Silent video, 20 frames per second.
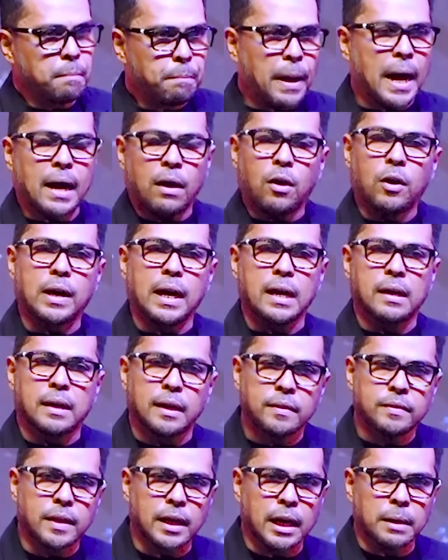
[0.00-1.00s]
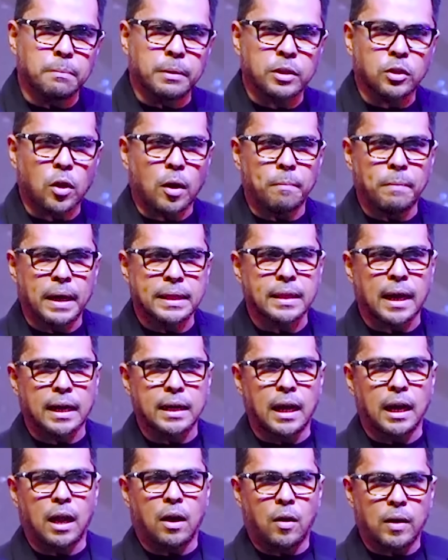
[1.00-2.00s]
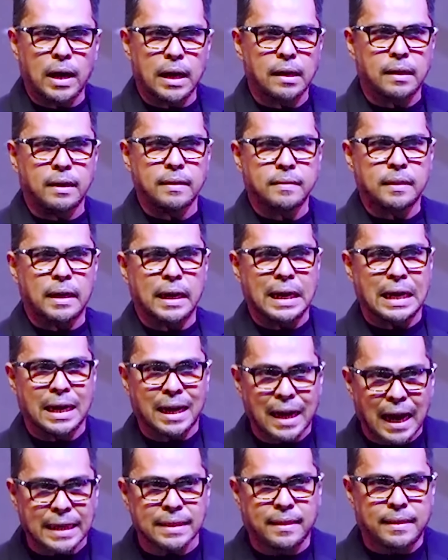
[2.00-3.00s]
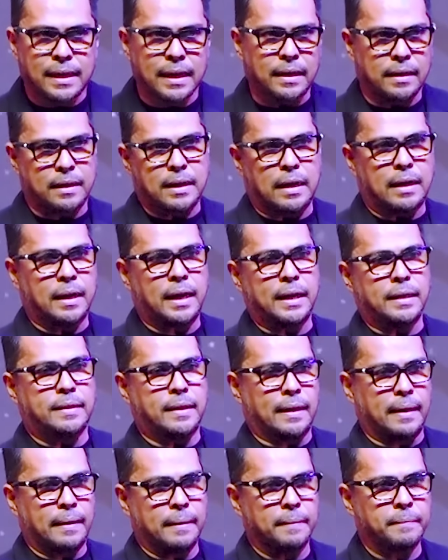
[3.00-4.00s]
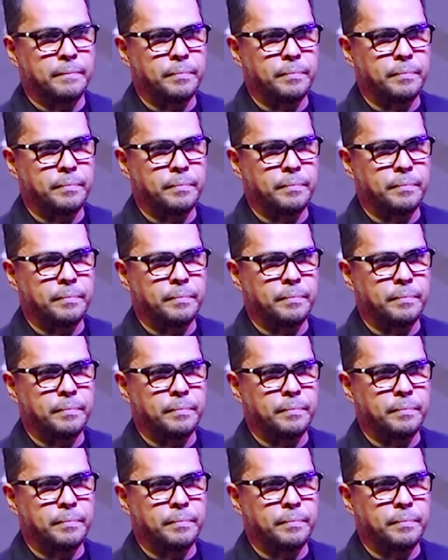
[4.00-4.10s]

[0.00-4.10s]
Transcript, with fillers: Pak, orang Kristen yang bertobat adalah orang Kristen yang rajin ke gereja.